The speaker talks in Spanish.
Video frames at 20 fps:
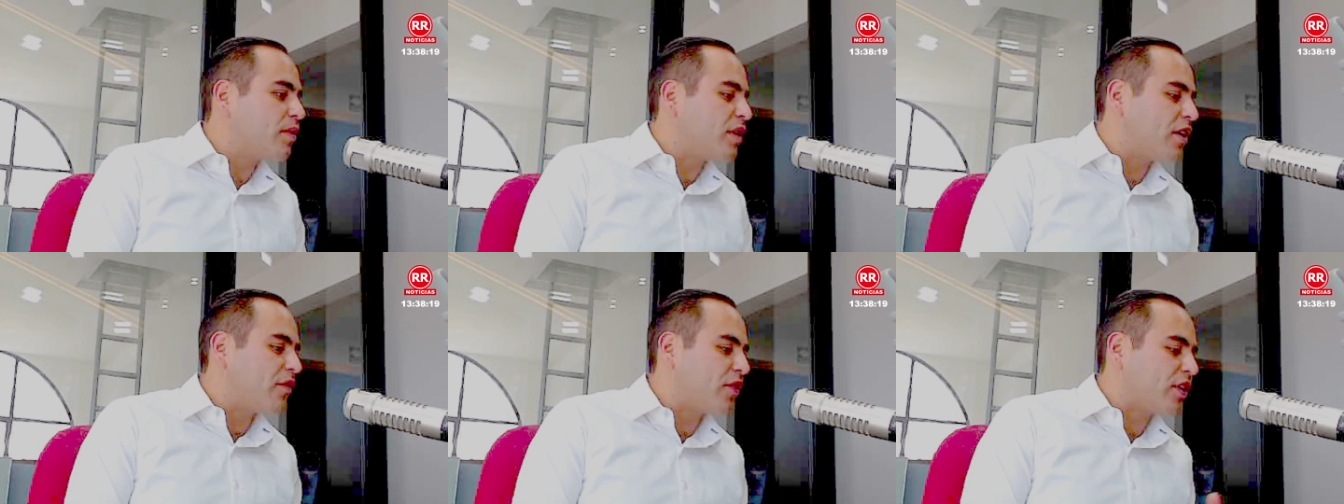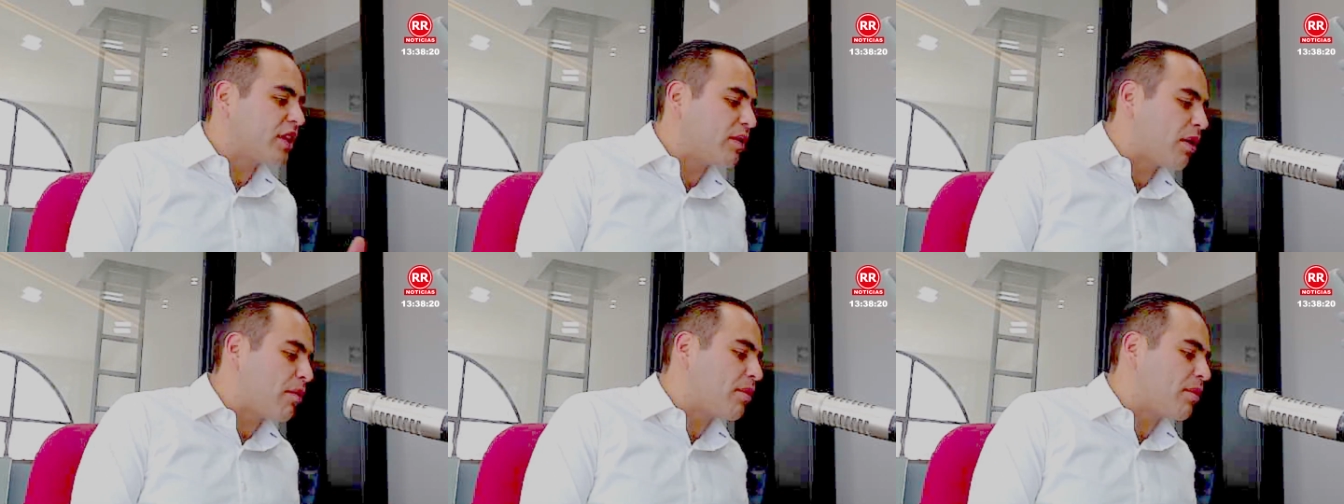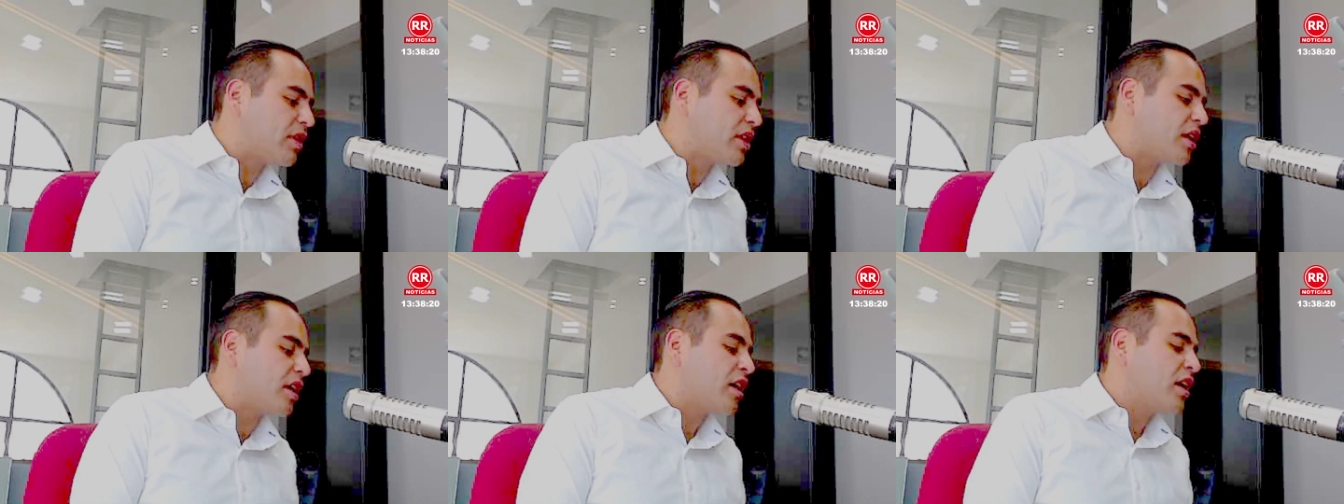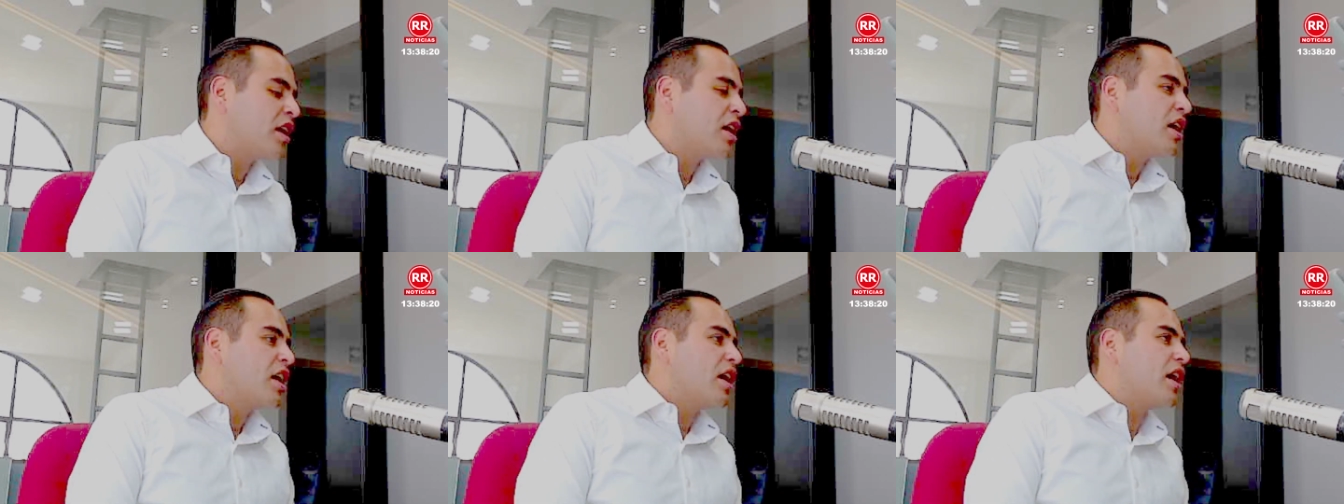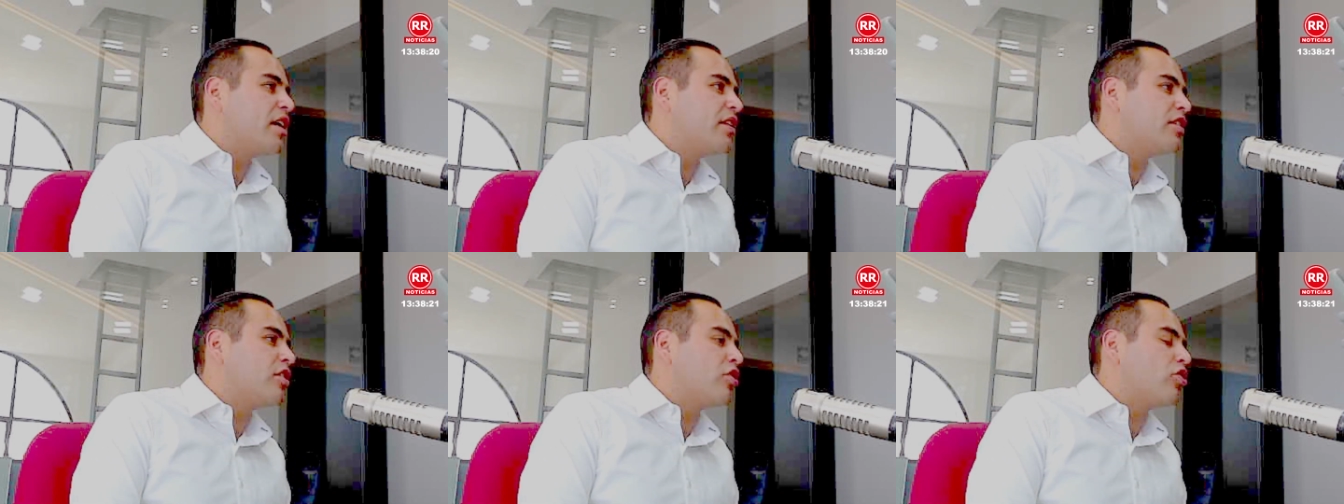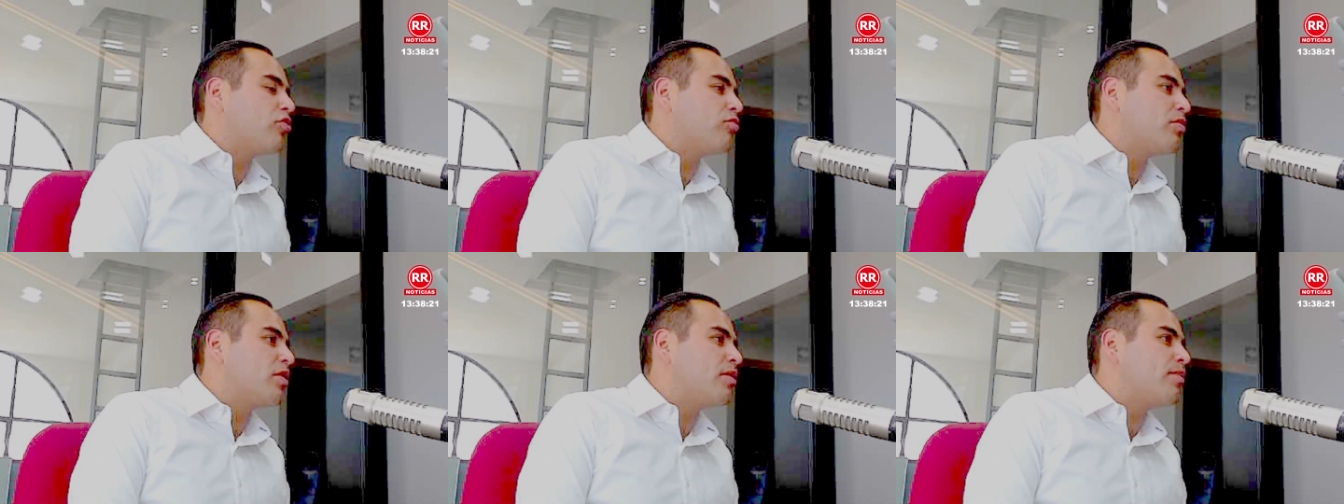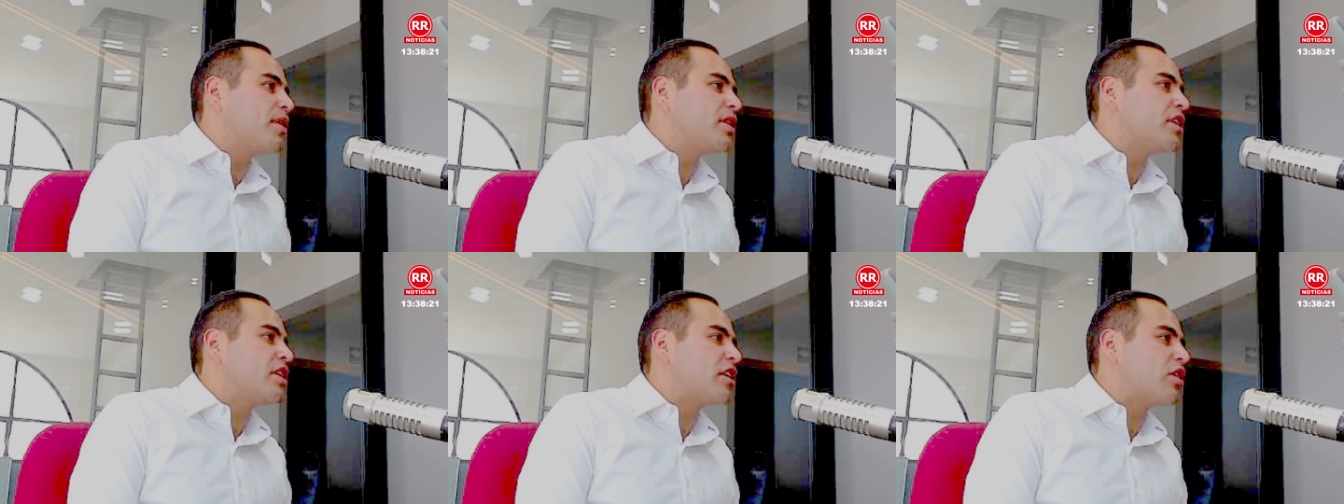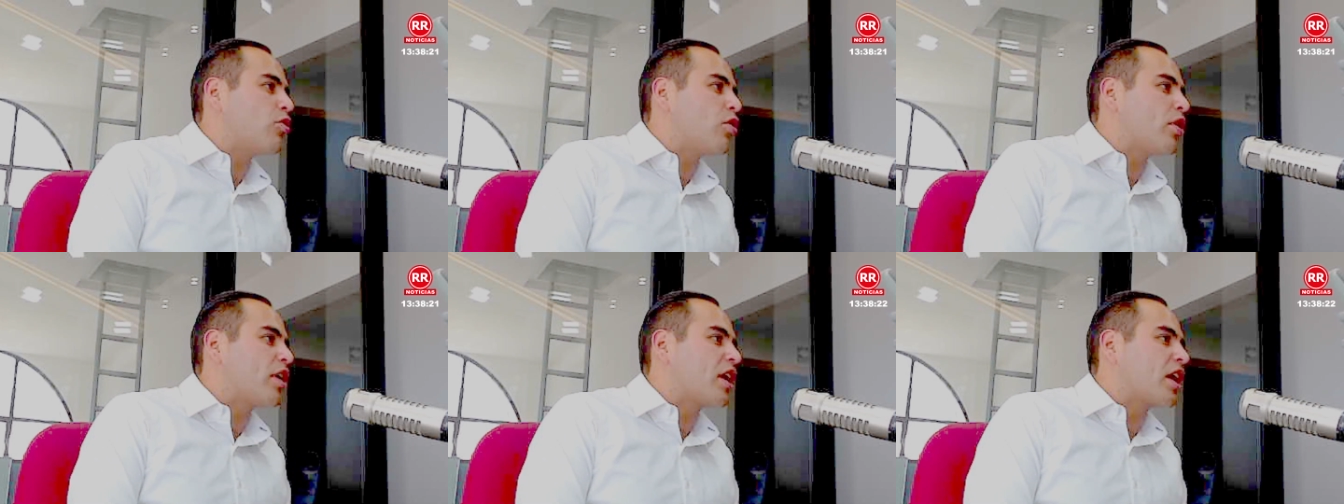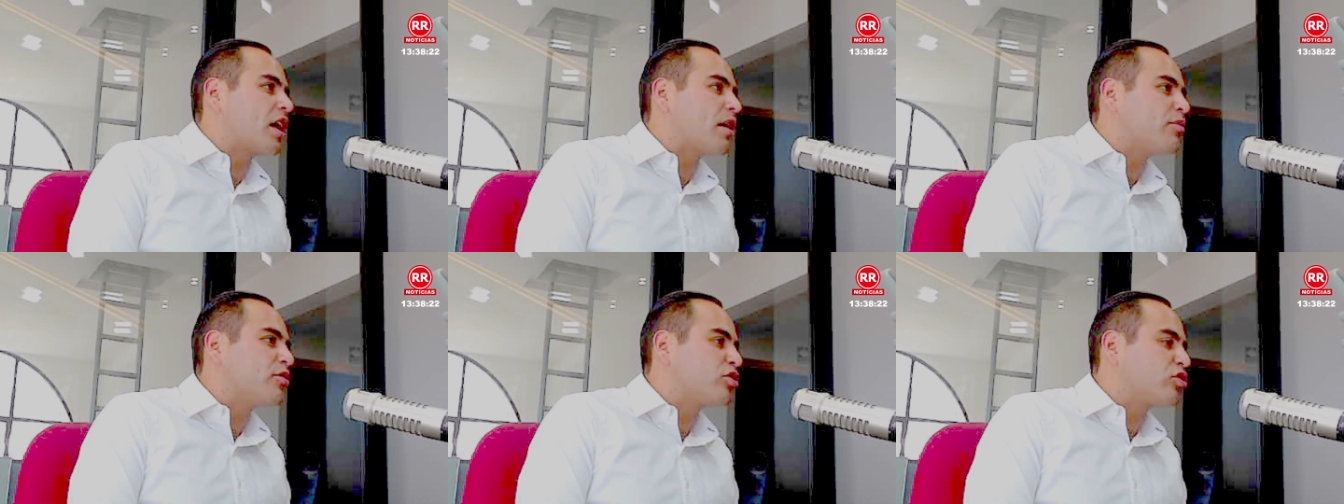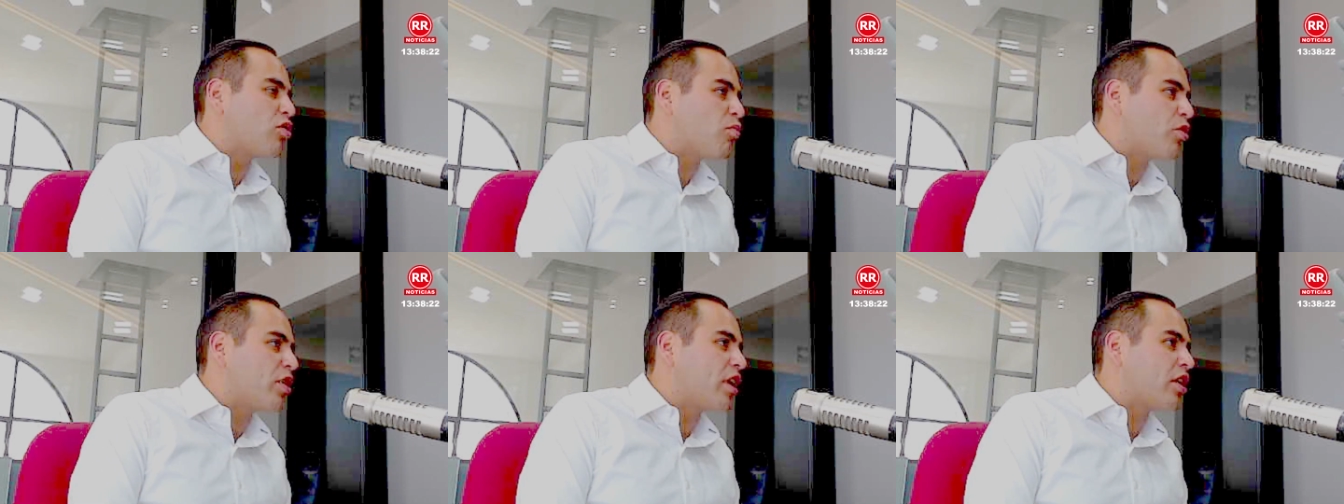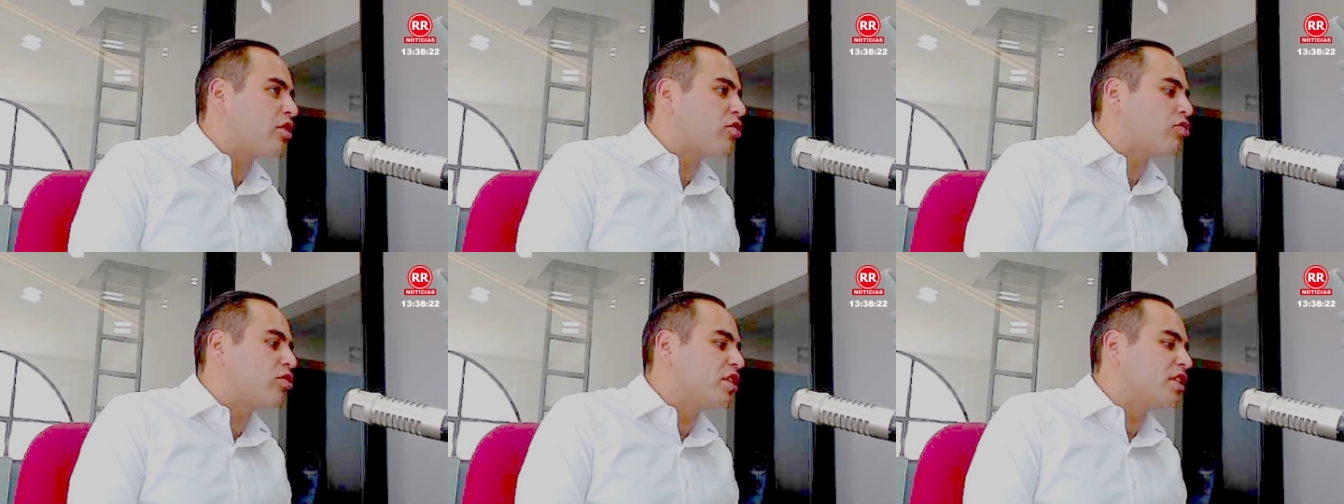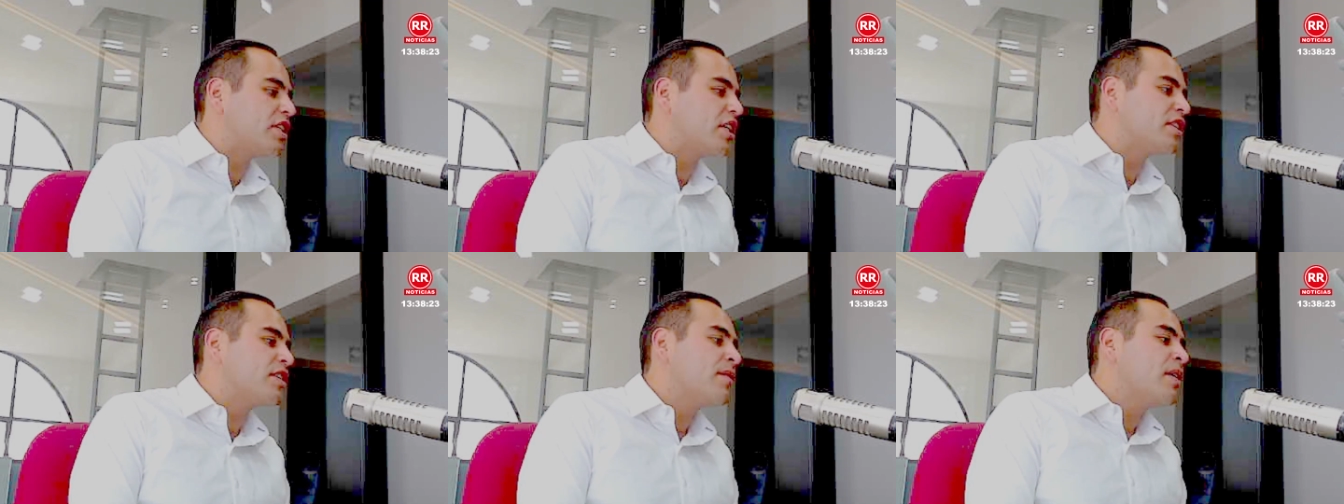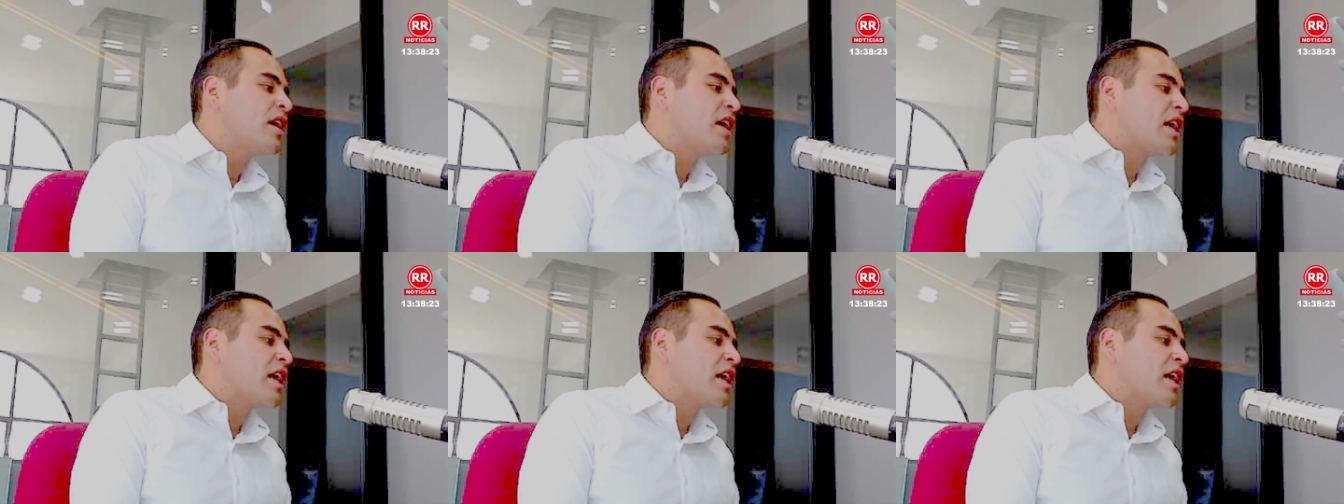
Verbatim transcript: Y efectivamente, este 2023 lo arrancamos con buenas noticias,